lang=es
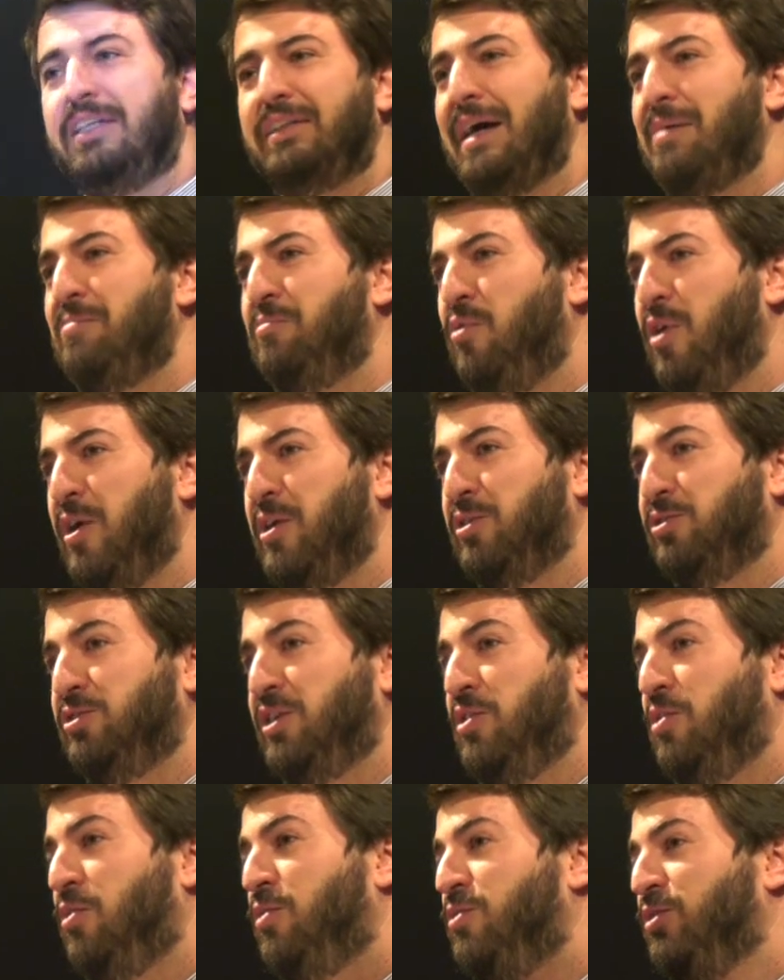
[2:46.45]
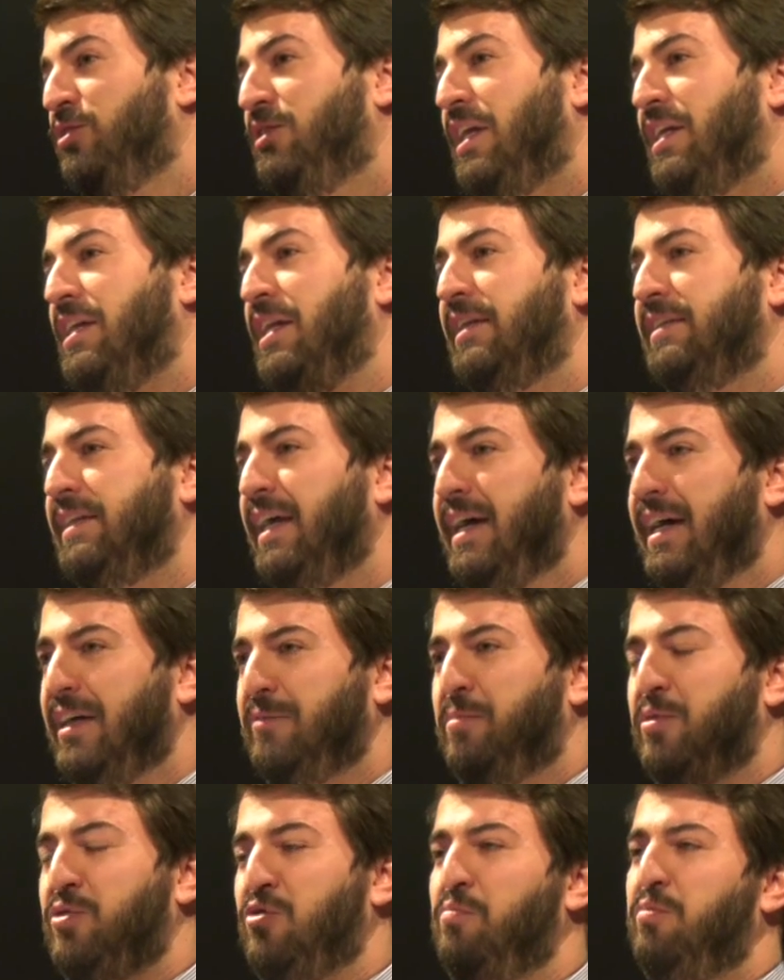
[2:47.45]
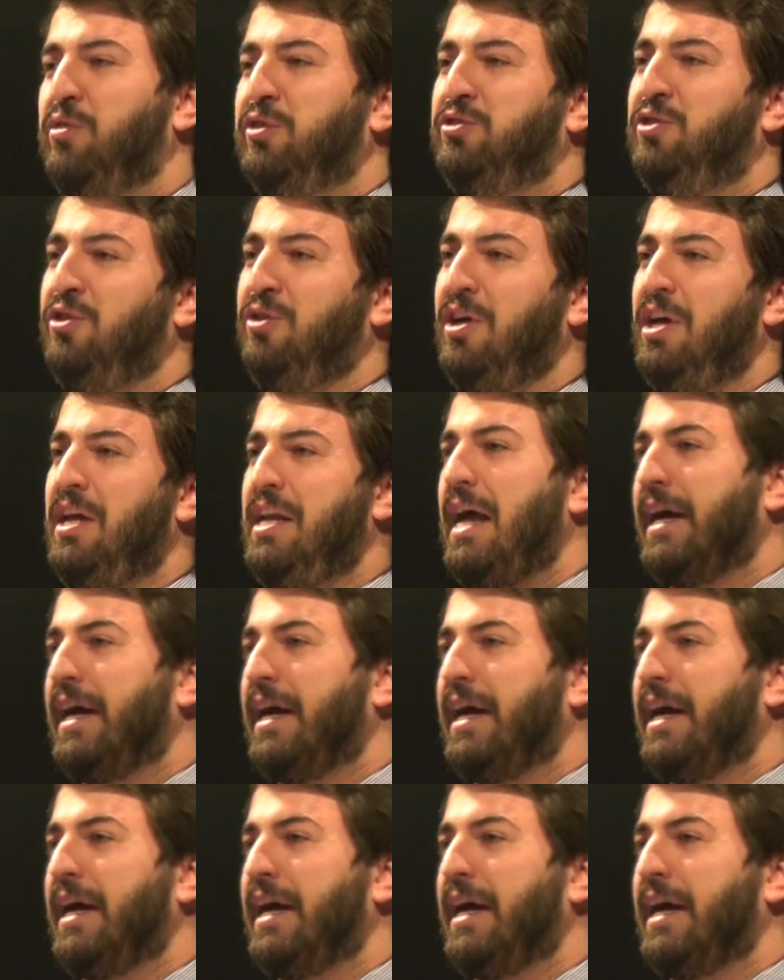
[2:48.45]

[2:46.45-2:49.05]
tan buenos y luego nuestras lentejas, por supuesto,